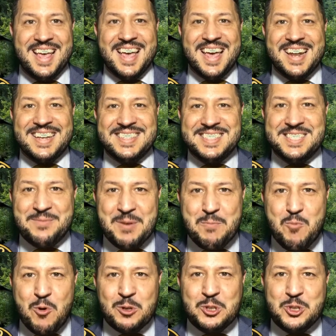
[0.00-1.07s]
Carissimi,
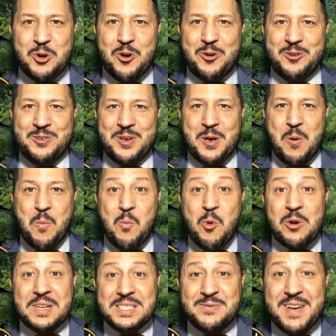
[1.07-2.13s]
buongiorno e un buon
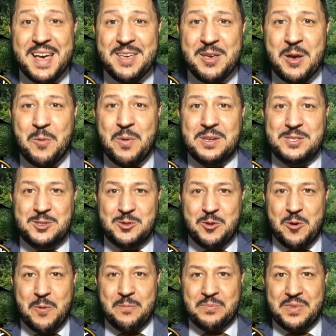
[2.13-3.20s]
risveglio in
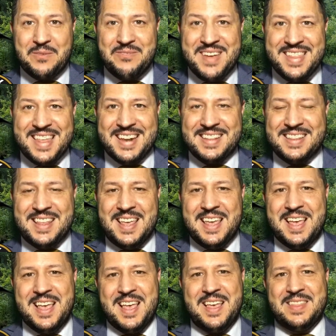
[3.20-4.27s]
questo
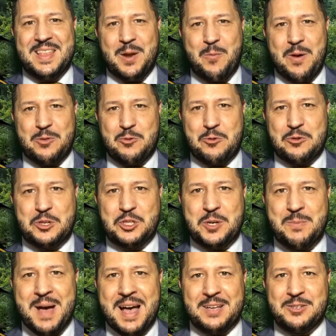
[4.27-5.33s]
venerdì del
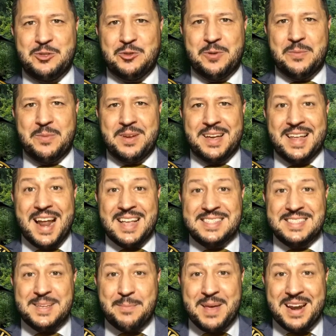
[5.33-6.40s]
14 maggio.
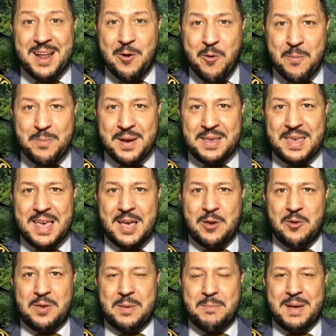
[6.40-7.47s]
Grazie per la compagnia
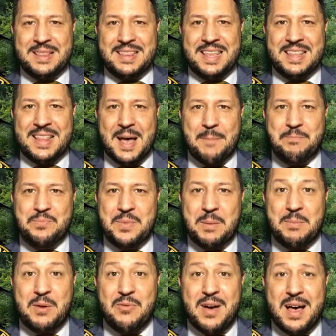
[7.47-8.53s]
che ogni mattina
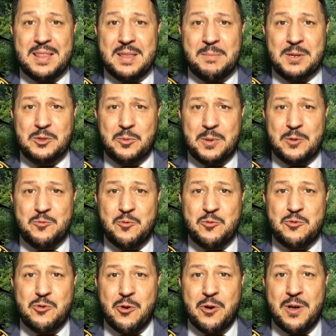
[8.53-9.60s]
mi fate, ma
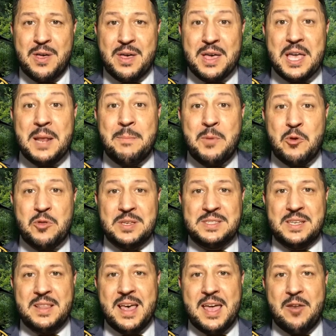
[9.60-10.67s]
soprattutto il mio
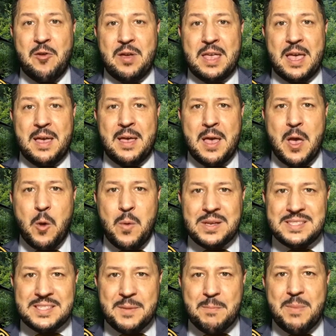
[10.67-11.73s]
desiderio è che
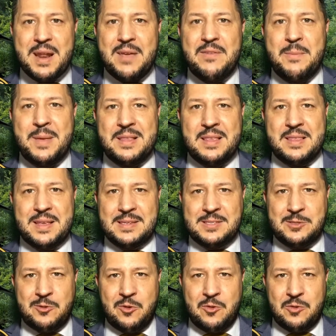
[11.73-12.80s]
queste brevi
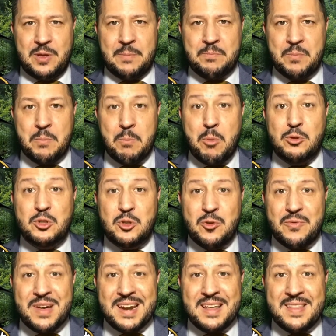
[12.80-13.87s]
meditazioni possano
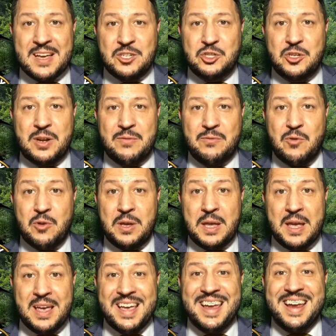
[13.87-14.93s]
fare nascere in
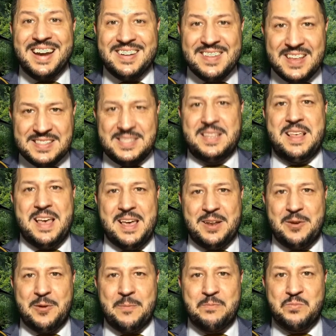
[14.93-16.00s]
voi il
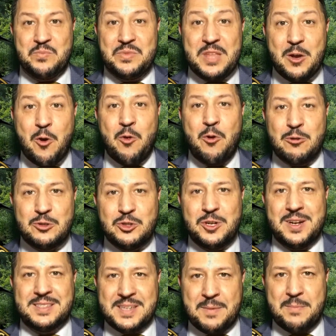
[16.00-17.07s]
desiderio di
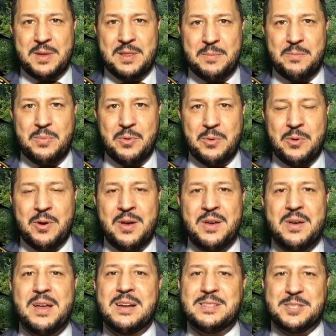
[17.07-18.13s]
conoscere sempre di più
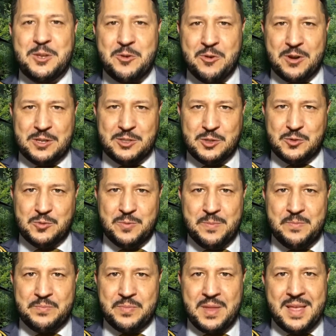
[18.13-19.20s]
il Signore
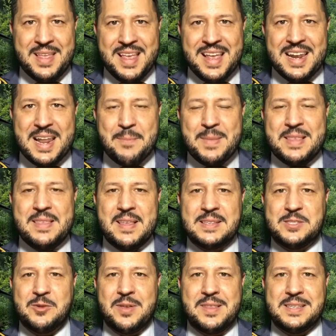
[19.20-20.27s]
Gesù. La
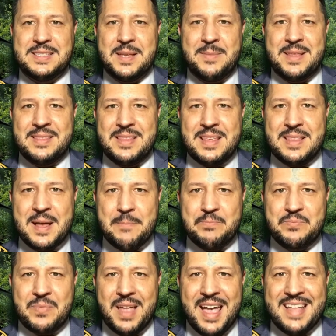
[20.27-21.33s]
meditazione di
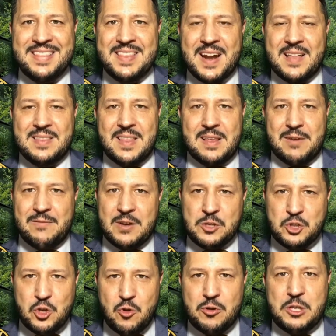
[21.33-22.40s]
stamattina è tratta dal
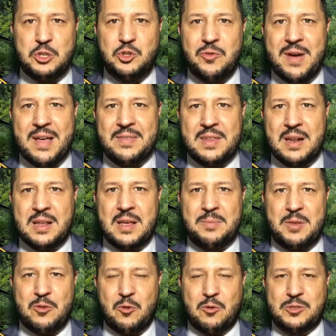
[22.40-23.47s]
Vangelo di Giovanni al
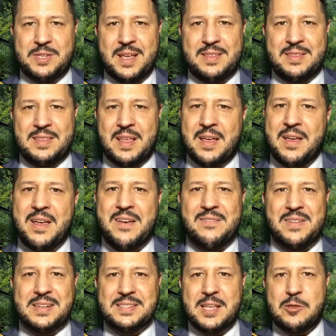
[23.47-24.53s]
capitolo 7,
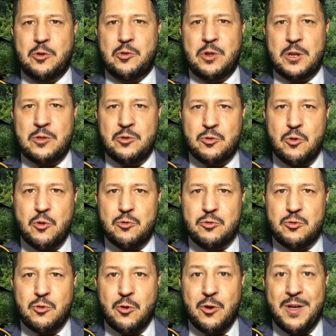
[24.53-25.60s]
versetto
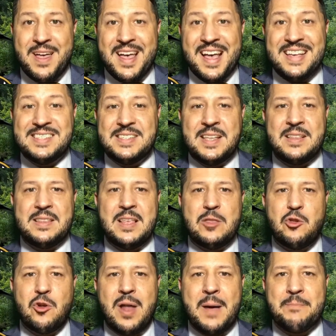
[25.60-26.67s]
38 e si
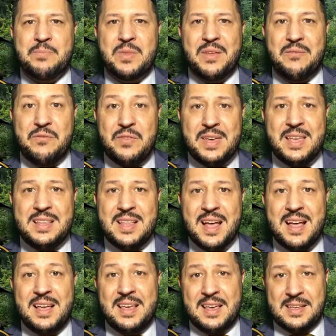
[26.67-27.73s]
intitola
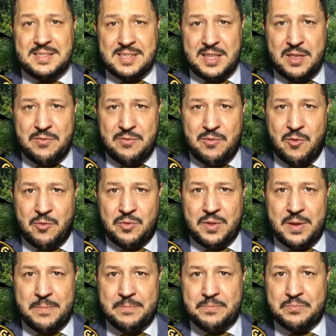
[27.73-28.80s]
Vita che si
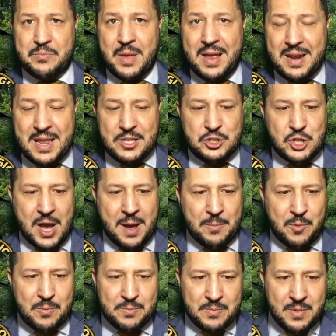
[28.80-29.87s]
diffonde.
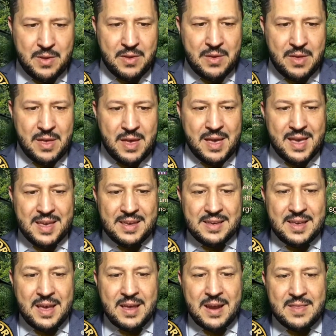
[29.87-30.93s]
Leggiamo.
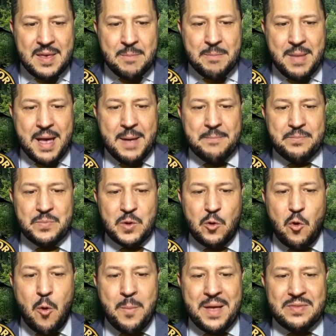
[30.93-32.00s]
Chi crede in me,
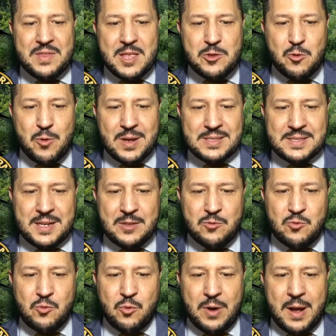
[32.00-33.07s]
come ha detto la
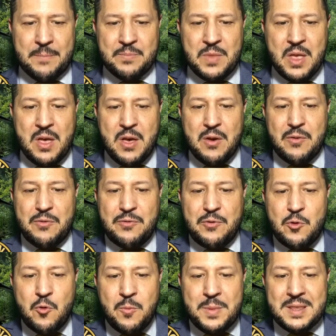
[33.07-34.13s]
scrittura,
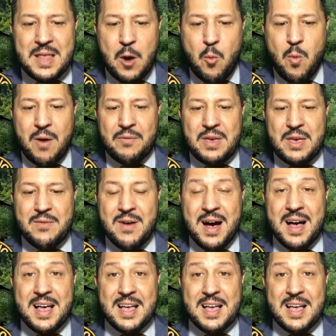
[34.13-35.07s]
fiumi d'acqua viva